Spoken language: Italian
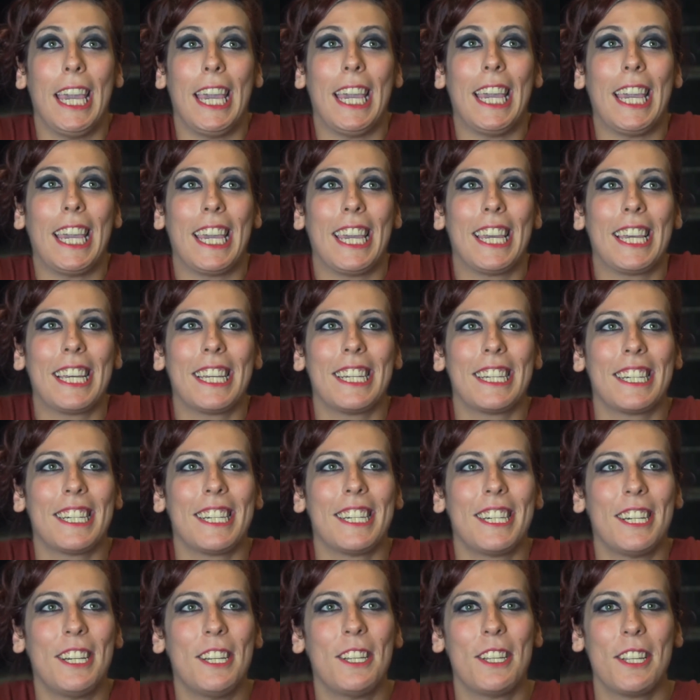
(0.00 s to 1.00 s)
E
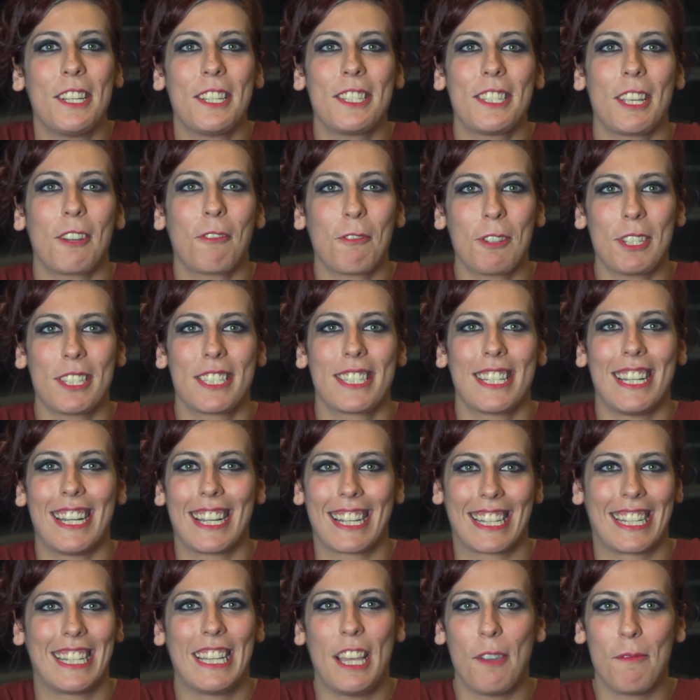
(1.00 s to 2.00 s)
eh, se questa
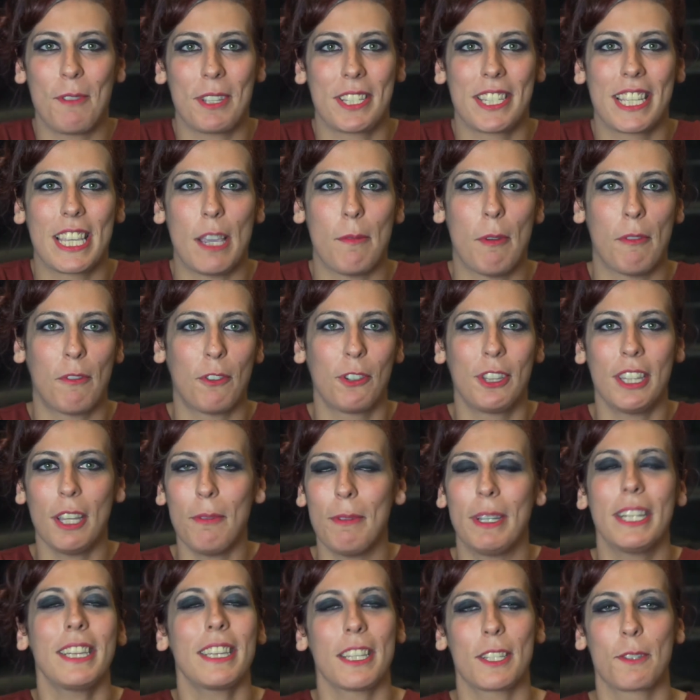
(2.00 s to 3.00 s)
accademia si chiama
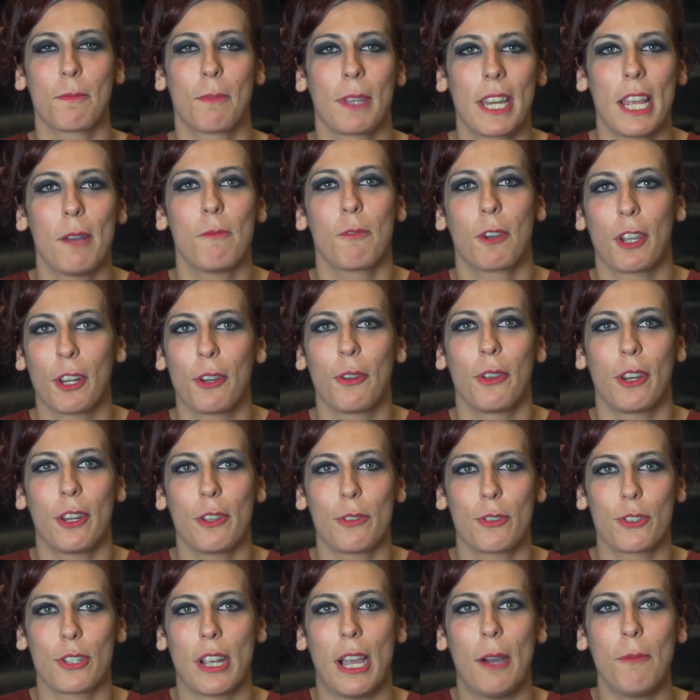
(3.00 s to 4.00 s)
Fondamenta speriamo che noi
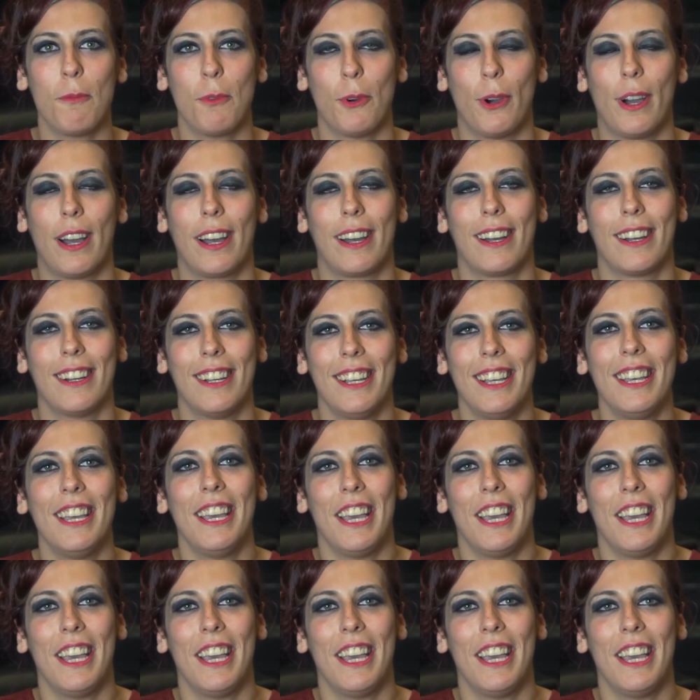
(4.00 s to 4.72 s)
riusciamo a,